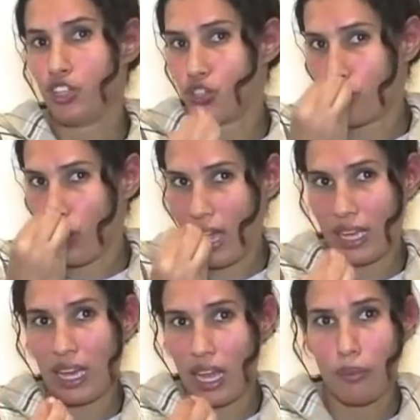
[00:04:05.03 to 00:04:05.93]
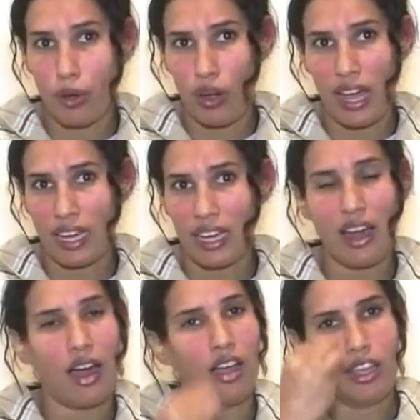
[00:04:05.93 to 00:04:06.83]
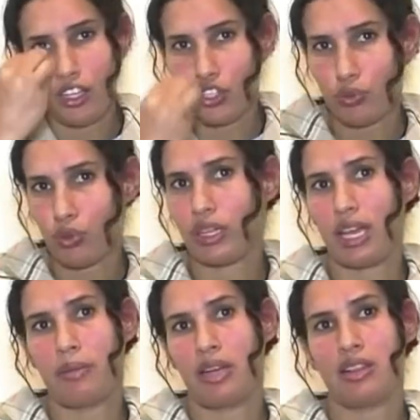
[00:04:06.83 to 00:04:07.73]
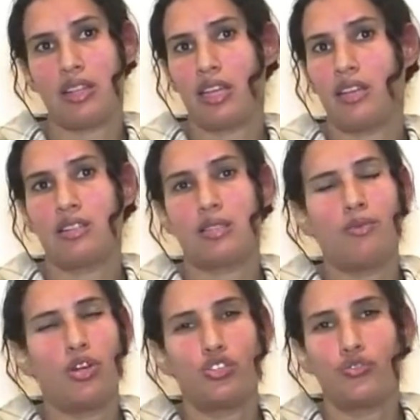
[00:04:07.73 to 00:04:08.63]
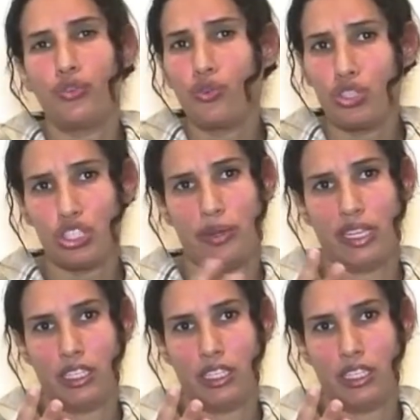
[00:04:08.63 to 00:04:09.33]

يشوفوا الحقيقه لا بغاو الحقيقه يجبدوا الكاميرات اللي كاينين تما ويشوفوا شيء